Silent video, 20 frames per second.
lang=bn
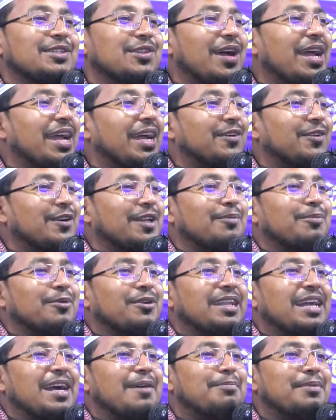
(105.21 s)
দয়া করে
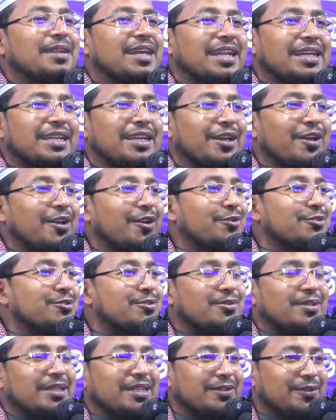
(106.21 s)
বলি আপনারা কেউ
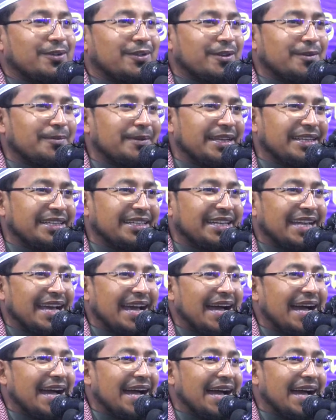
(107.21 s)
চুরি করবেন না